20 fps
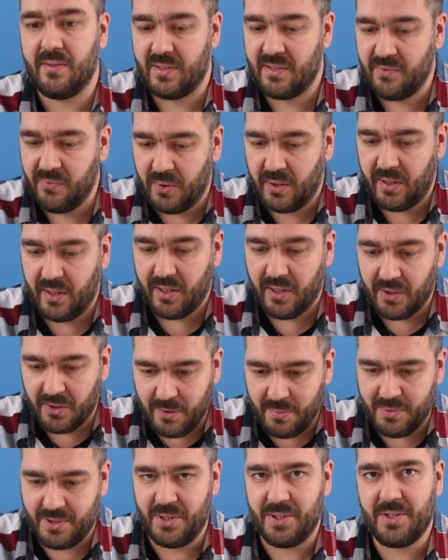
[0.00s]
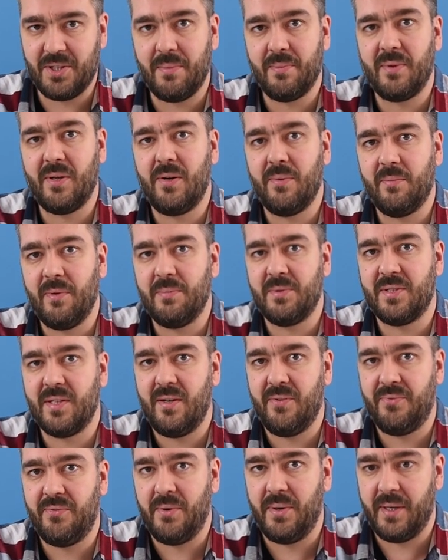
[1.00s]
звук громче, чем на любом
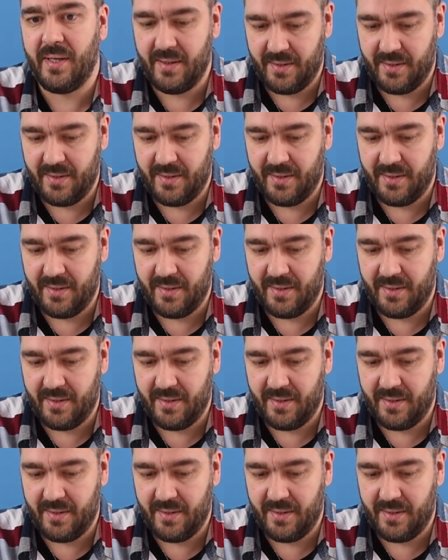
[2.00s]
телефоне.